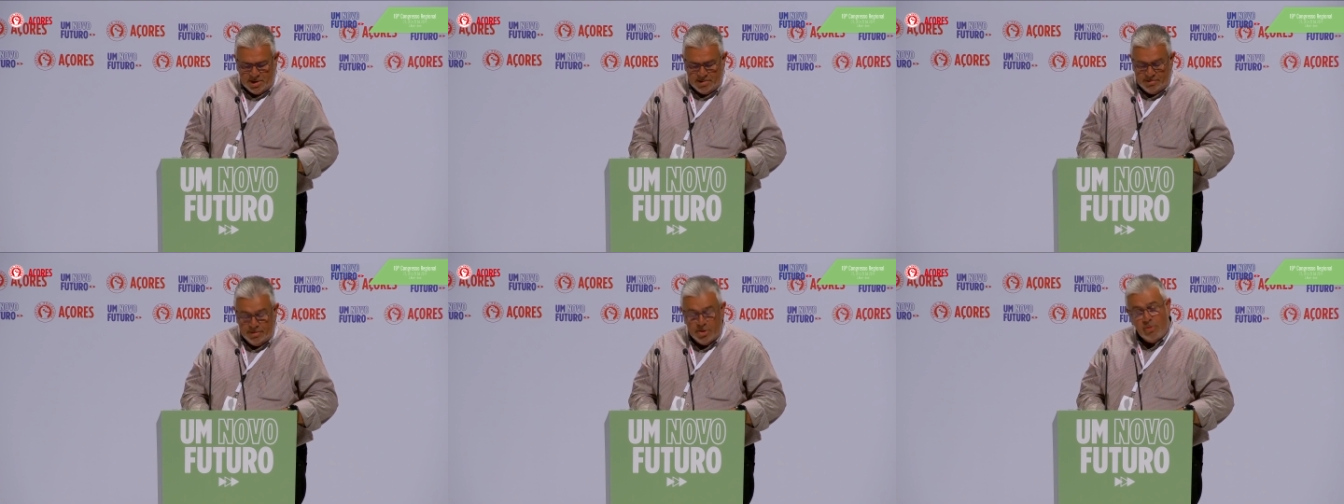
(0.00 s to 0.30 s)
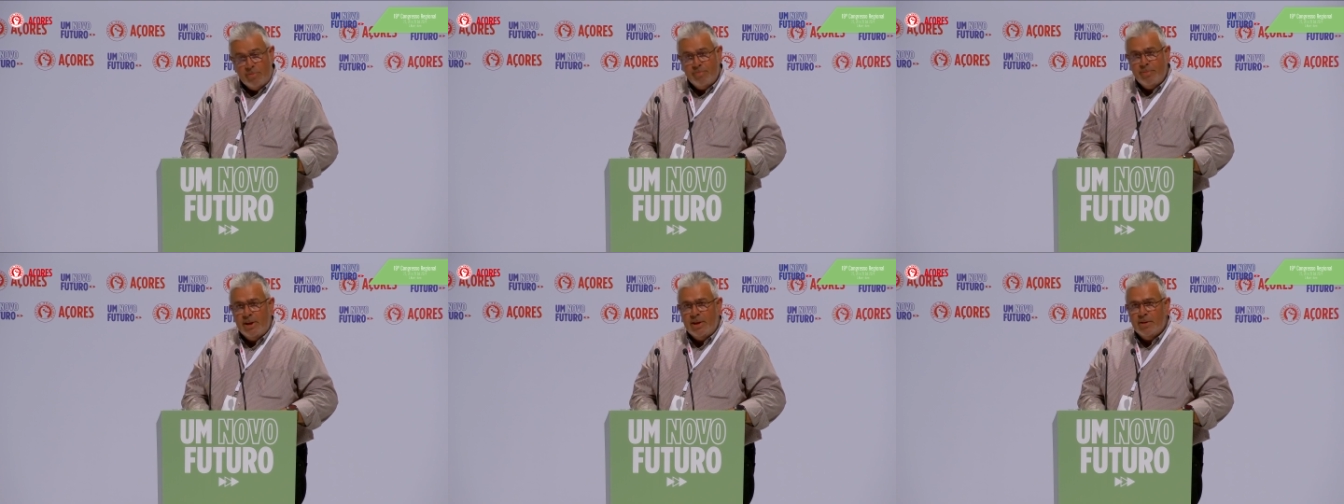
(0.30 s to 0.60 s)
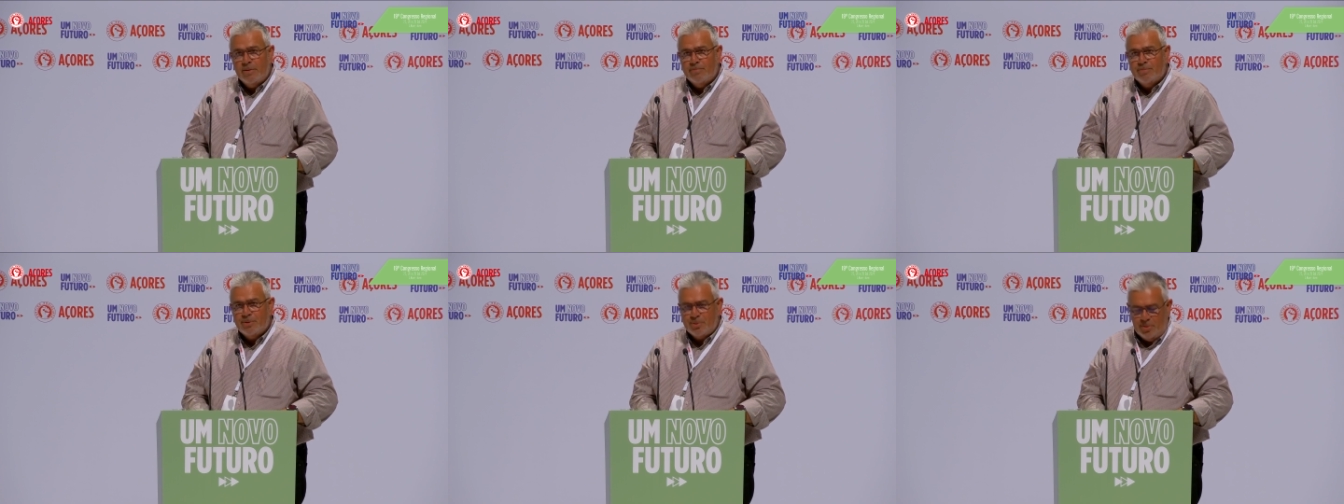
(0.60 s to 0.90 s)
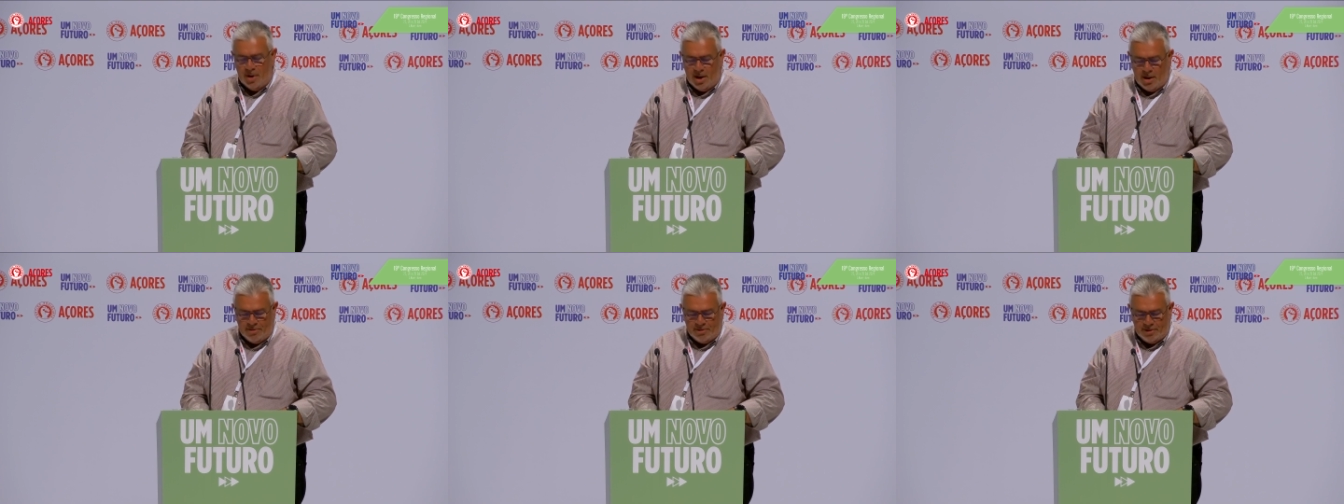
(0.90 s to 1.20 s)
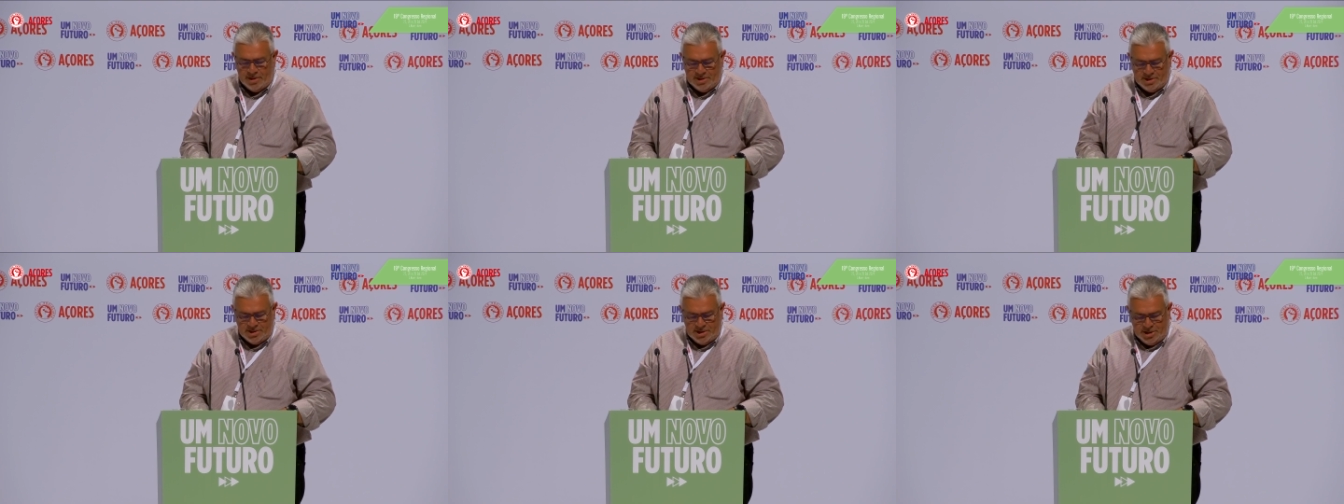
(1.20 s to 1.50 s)
meu amigo pessoal
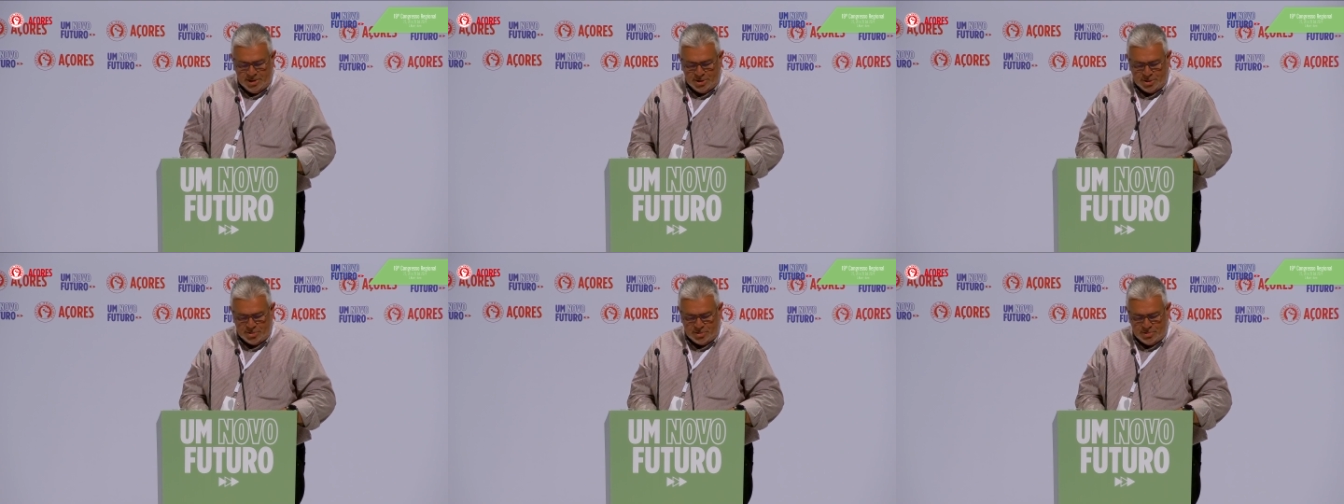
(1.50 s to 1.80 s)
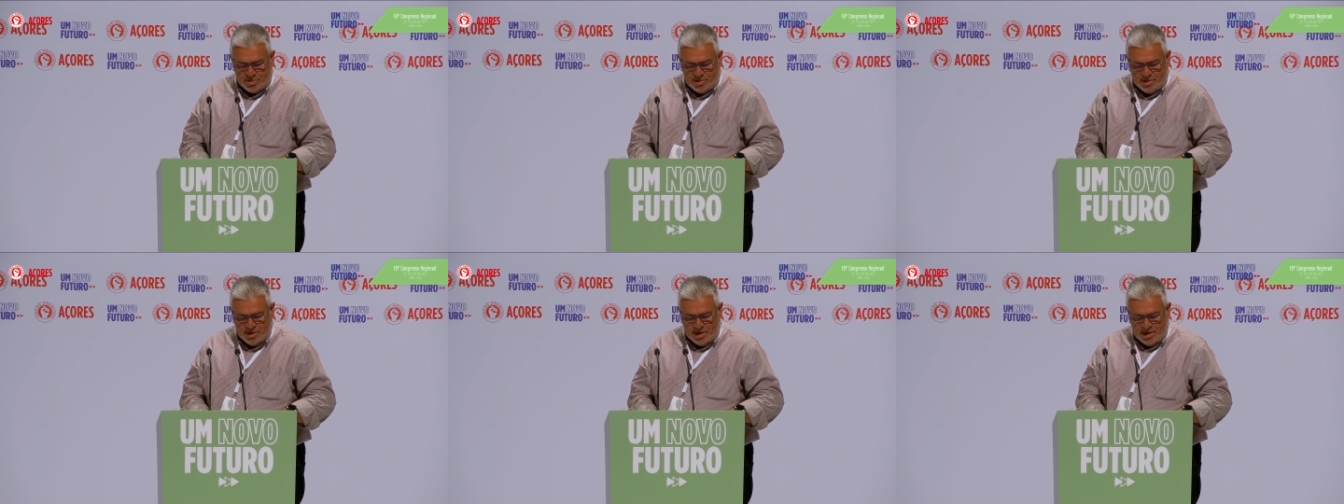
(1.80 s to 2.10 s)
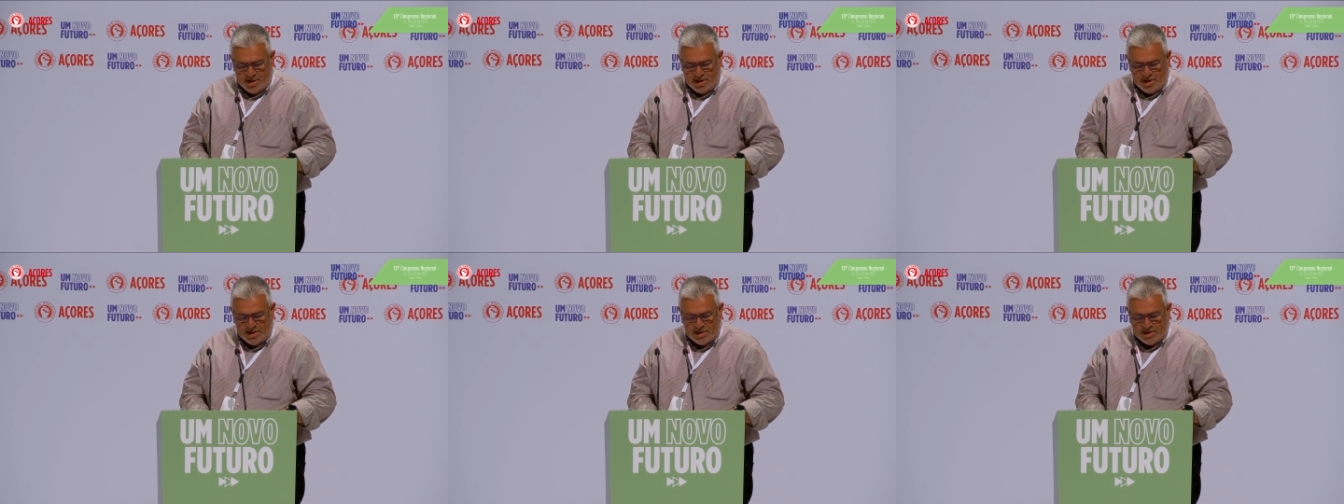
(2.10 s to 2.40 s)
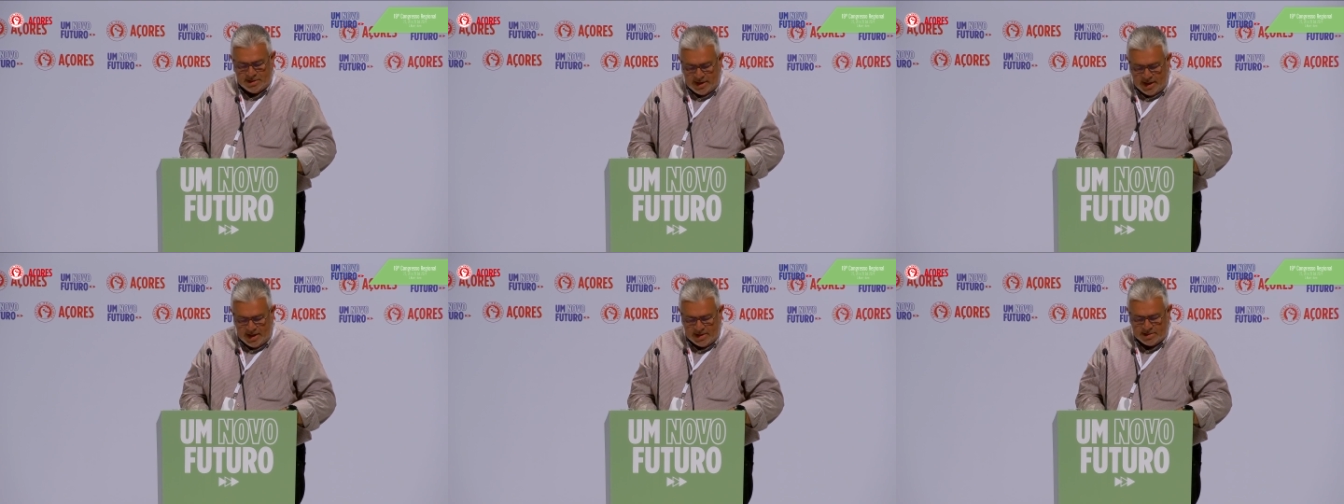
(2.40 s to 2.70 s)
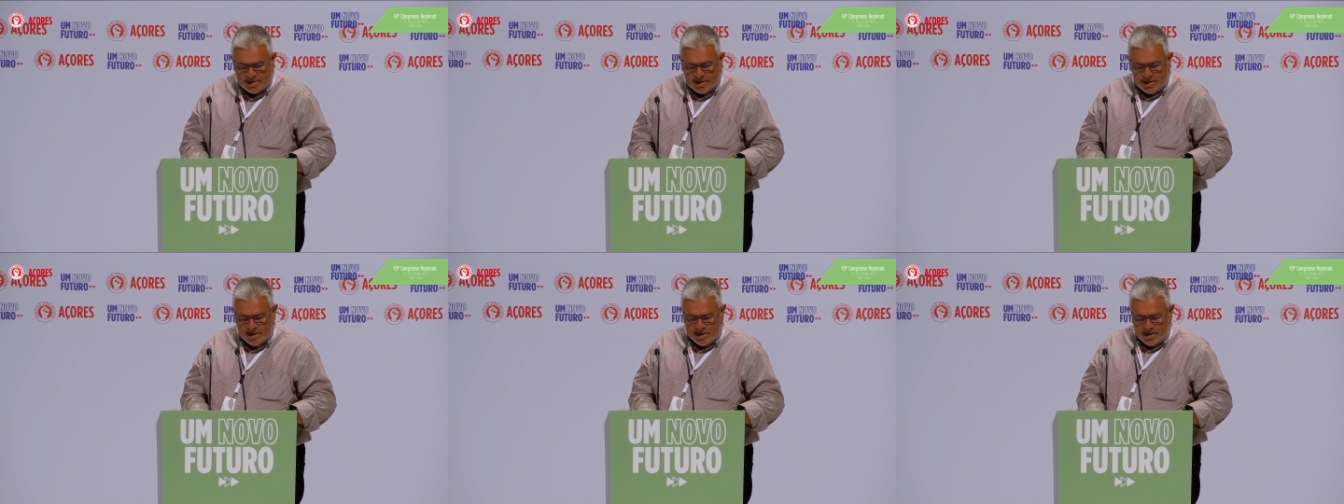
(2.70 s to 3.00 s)
Francisco
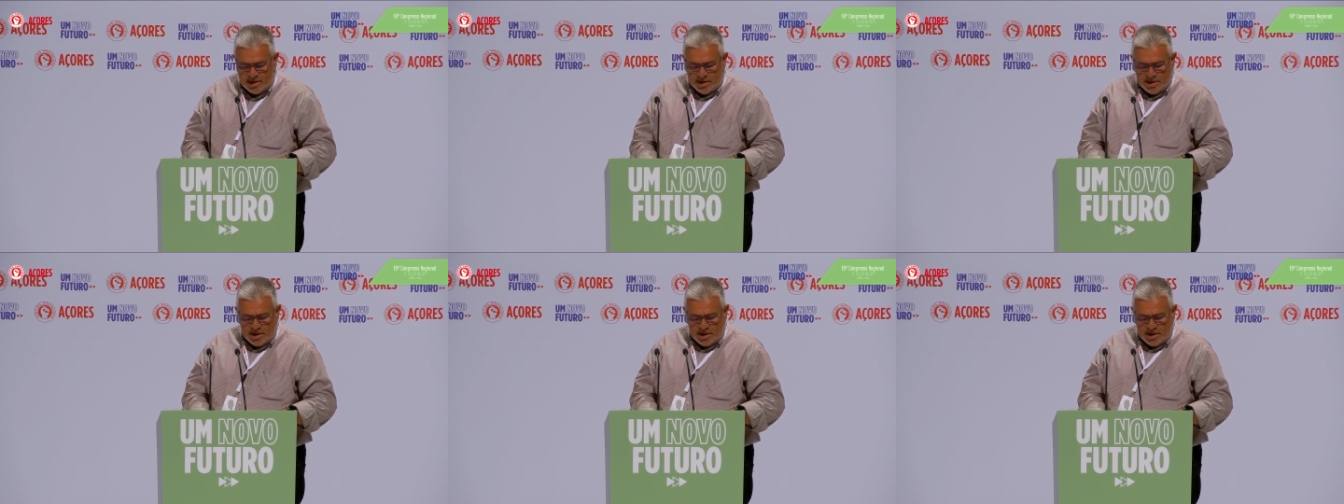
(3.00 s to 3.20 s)
César,